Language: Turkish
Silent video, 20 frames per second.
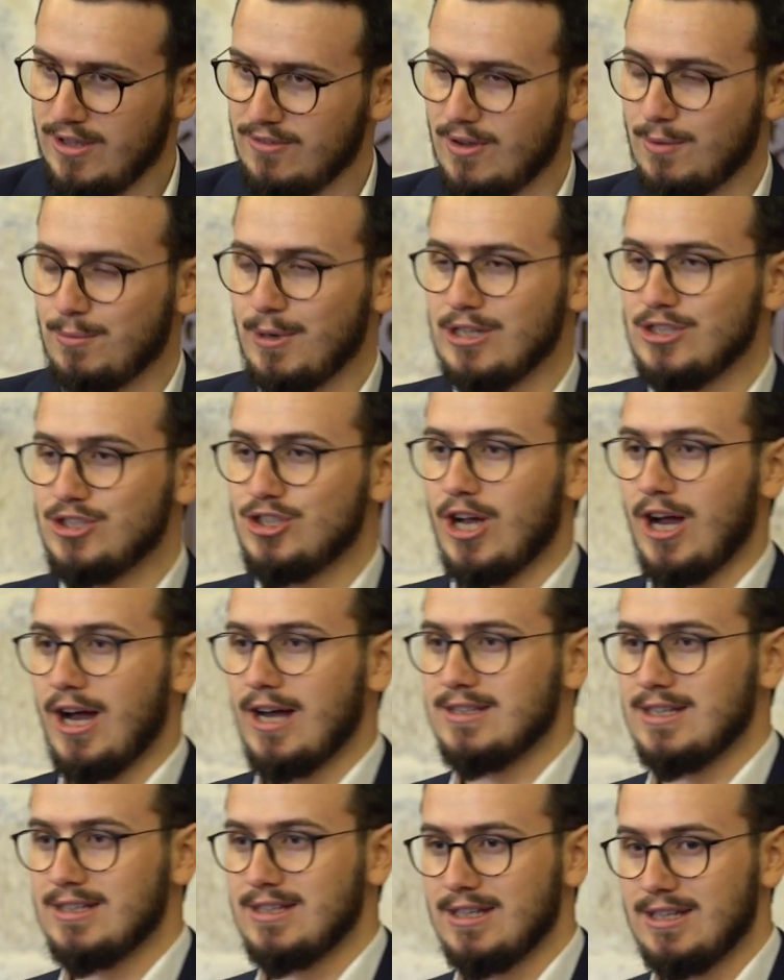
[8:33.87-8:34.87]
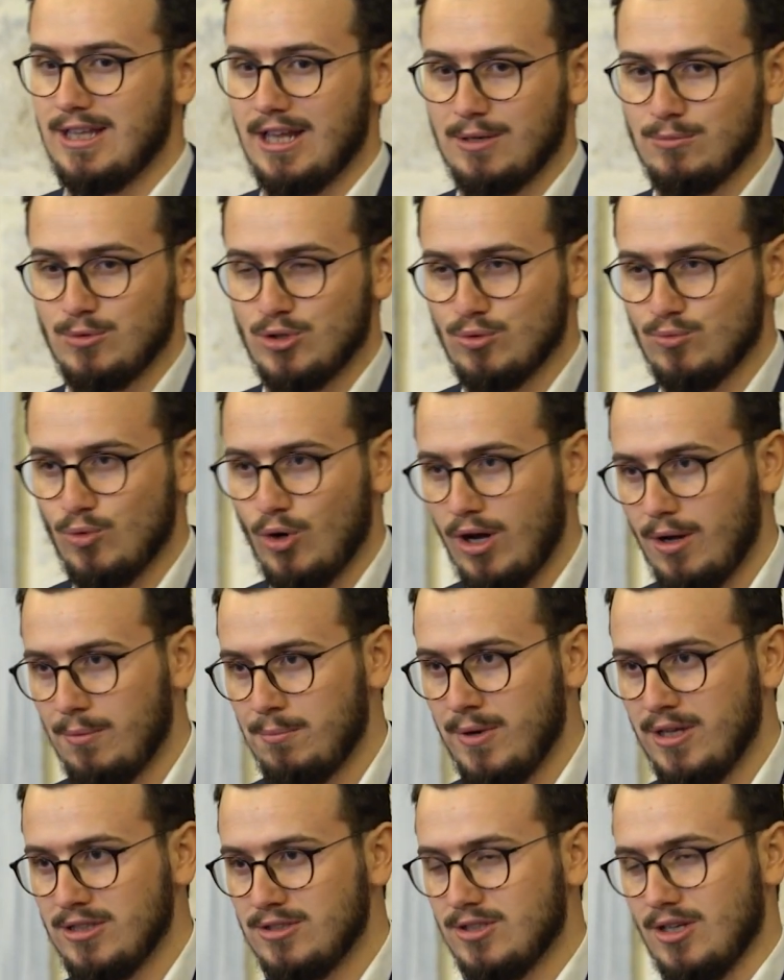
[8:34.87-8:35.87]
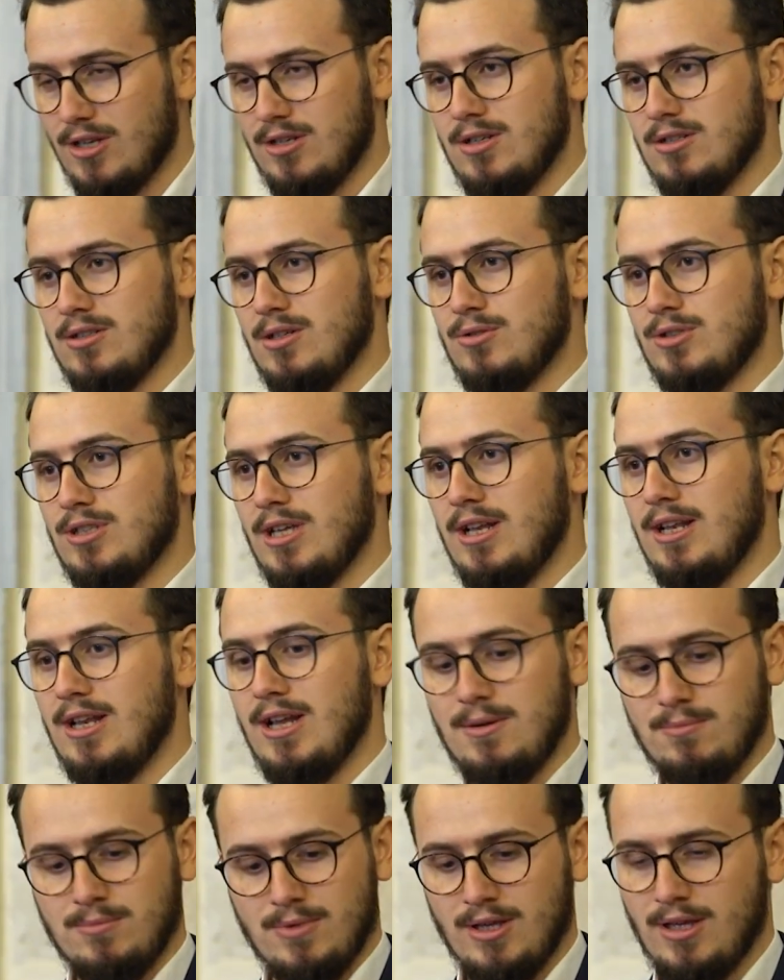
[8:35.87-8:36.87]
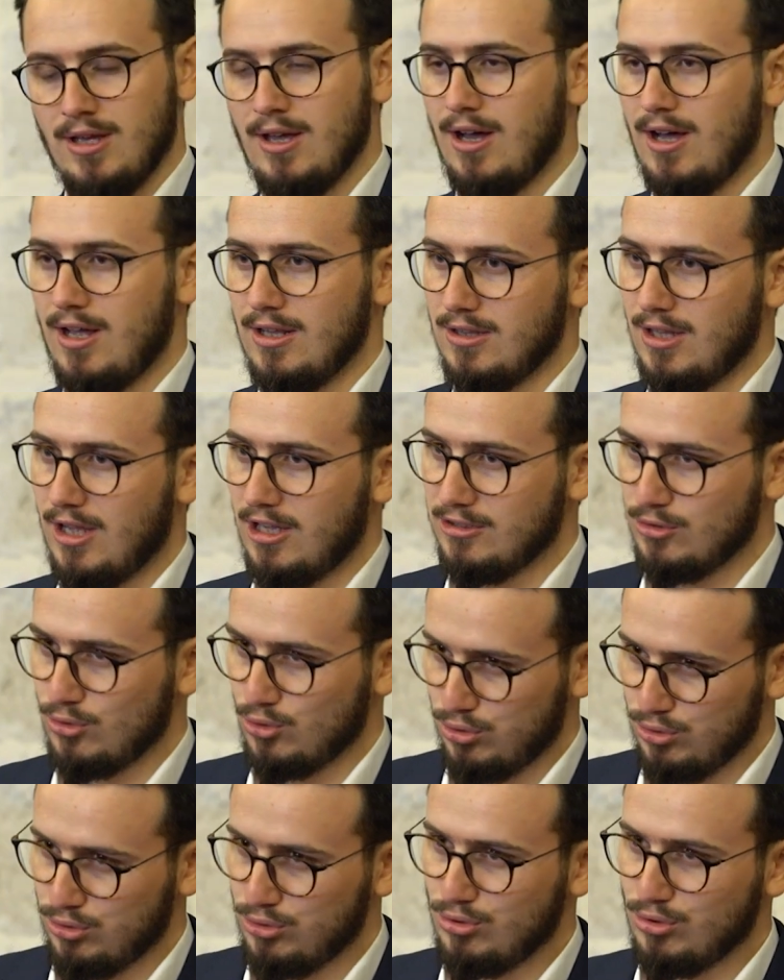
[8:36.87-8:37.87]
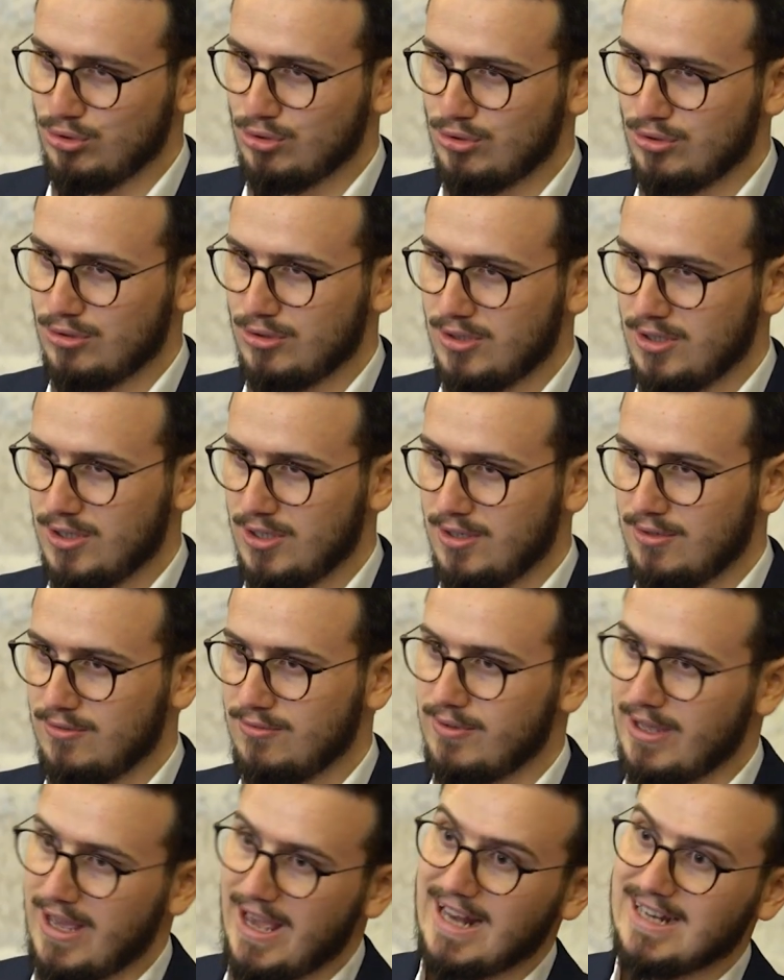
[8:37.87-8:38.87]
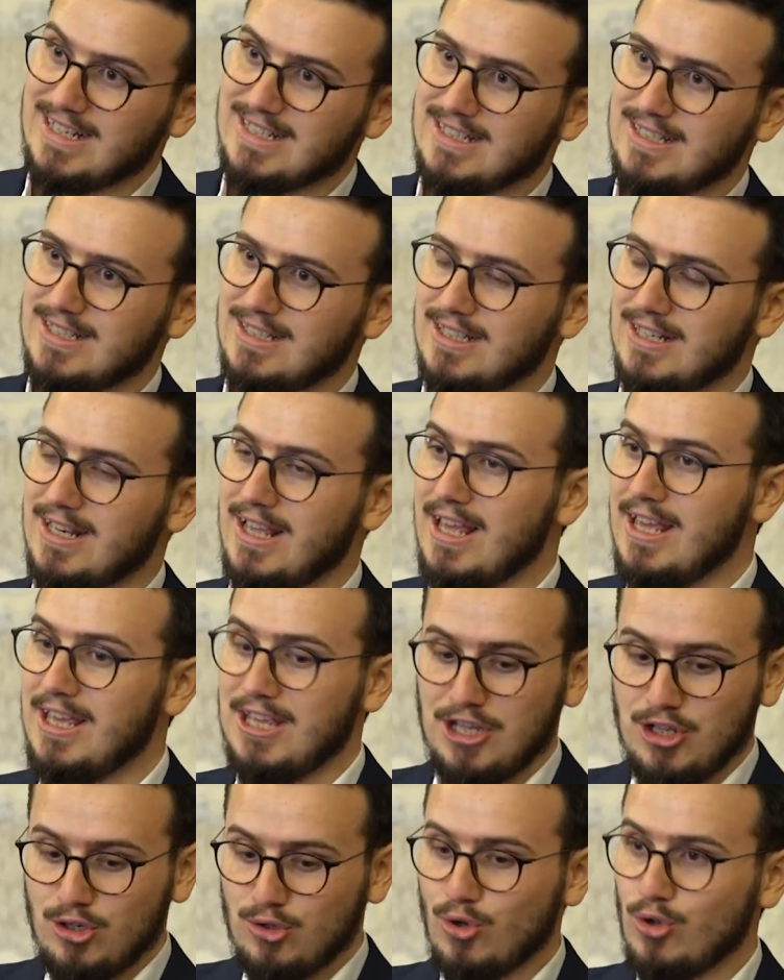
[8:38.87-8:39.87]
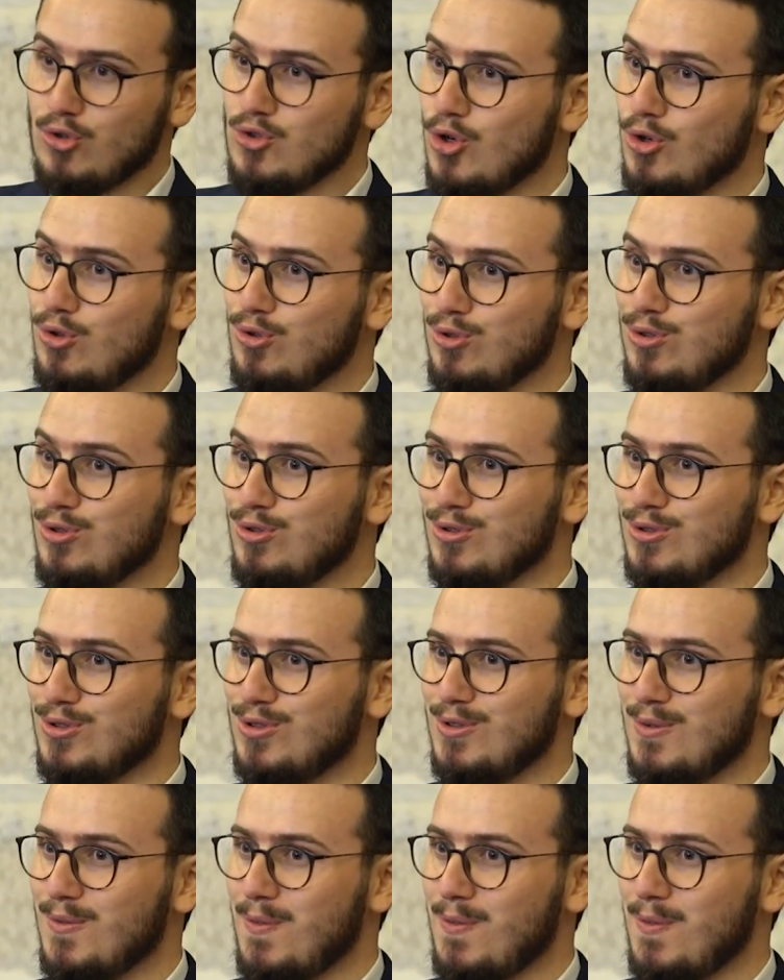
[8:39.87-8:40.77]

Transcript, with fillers: Ve ben şehadet ederim ki Muhammed sallallahu aleyhi ve sellem Allah'ın kuludur ve elçisidir. İlk önce kuludur.